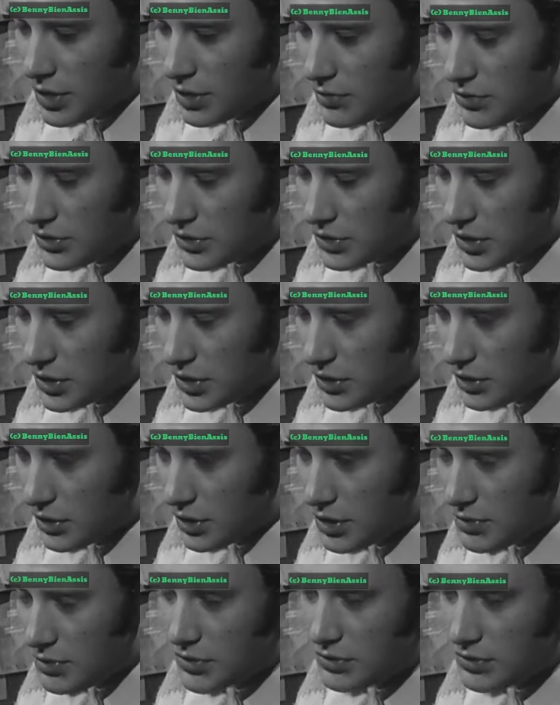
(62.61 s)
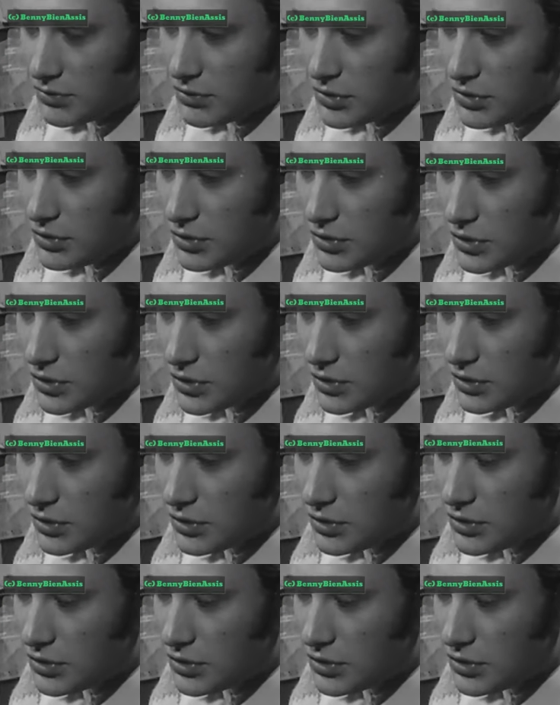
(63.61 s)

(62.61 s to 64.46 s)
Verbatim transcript: la musique euh, rhythm and blues, euh,